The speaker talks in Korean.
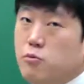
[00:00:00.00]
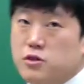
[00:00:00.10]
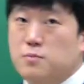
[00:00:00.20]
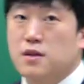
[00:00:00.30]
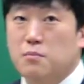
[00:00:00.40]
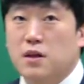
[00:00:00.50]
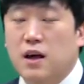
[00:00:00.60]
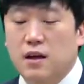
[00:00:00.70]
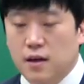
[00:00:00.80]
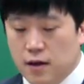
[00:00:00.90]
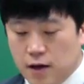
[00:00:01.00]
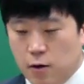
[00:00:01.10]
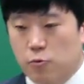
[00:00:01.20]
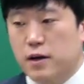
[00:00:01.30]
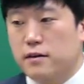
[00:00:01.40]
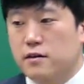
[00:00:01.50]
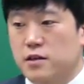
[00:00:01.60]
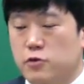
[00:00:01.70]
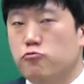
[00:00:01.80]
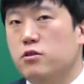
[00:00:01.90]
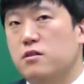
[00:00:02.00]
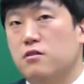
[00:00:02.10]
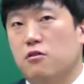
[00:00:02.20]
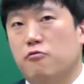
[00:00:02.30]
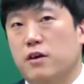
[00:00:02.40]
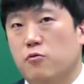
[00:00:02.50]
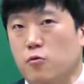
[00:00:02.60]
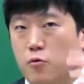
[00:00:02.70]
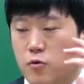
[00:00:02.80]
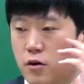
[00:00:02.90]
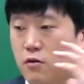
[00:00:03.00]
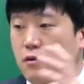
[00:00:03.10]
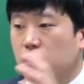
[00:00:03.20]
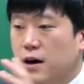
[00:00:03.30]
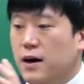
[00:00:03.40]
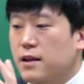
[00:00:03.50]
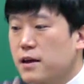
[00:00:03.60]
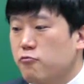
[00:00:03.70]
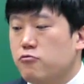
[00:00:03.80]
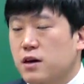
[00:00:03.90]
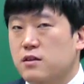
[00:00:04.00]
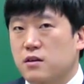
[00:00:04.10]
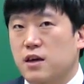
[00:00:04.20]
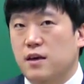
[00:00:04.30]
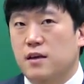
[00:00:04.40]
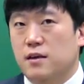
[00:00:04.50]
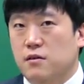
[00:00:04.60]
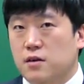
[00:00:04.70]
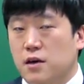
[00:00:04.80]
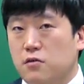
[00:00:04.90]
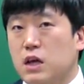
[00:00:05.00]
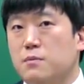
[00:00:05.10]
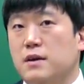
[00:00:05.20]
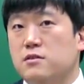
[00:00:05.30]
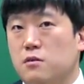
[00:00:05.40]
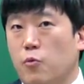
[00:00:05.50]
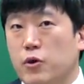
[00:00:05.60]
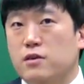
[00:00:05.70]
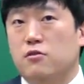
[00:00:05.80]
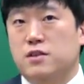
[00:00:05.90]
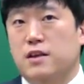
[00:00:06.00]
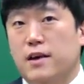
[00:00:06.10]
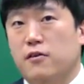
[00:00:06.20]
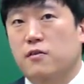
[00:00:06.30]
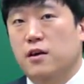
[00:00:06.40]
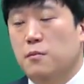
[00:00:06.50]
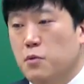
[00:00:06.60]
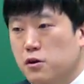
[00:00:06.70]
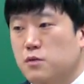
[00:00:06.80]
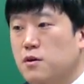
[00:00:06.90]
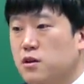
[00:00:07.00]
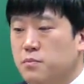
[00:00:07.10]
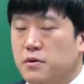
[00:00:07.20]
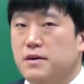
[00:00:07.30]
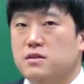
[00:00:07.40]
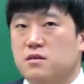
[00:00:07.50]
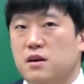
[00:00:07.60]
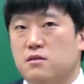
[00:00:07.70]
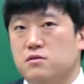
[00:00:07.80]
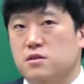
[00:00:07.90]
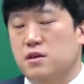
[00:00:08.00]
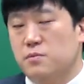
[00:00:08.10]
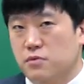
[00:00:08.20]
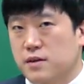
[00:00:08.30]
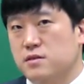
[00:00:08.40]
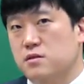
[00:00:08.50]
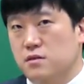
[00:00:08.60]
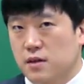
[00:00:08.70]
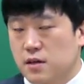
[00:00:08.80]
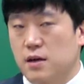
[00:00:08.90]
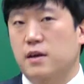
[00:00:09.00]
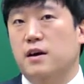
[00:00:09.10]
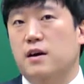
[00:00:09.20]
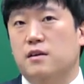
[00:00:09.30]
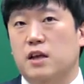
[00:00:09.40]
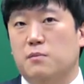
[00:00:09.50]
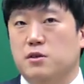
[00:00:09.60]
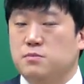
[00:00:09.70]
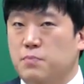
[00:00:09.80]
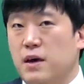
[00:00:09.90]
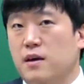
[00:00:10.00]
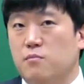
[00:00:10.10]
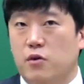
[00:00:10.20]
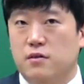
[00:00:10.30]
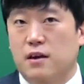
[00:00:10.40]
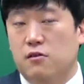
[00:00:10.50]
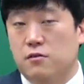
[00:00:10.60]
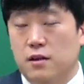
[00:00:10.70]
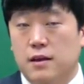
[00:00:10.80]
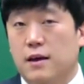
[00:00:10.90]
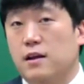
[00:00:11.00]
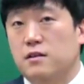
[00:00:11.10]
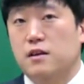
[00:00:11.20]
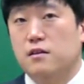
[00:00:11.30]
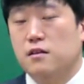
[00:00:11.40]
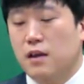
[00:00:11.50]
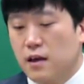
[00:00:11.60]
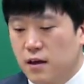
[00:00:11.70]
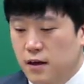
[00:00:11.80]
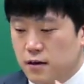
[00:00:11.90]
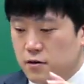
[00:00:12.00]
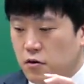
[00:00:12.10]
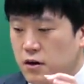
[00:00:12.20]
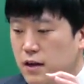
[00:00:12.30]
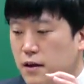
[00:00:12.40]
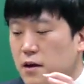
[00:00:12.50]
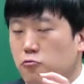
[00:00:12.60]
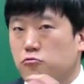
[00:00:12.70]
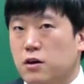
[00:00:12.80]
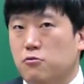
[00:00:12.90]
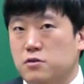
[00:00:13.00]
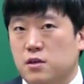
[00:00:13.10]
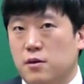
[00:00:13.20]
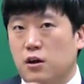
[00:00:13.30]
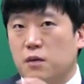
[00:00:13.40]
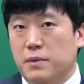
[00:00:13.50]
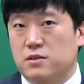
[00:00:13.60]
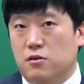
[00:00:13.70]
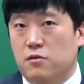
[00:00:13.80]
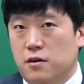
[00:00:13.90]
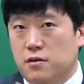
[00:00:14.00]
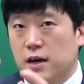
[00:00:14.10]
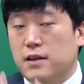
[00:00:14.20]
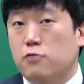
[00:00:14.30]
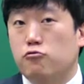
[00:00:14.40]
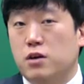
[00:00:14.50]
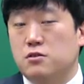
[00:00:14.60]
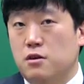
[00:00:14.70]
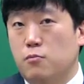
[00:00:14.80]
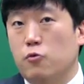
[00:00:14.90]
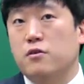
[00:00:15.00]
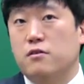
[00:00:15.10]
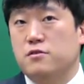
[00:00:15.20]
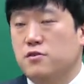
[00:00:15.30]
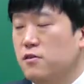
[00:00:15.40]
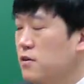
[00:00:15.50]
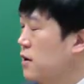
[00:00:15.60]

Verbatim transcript: 보시면 됩니다. 그러니까 원래는 EU 같은 경우에도 여러 그 하나의 국가들이 이렇게 연합을 해서 모인 거잖아요. 뭐 예를 들면 프랑스라든지 프랑스, 이탈리아, 그다음에 스페인 뭐 이런 나라, 나라들이 있는데 그거를 하나의 국가로 이제 연합해서 이렇게 하나의 국가처럼 보는 거죠.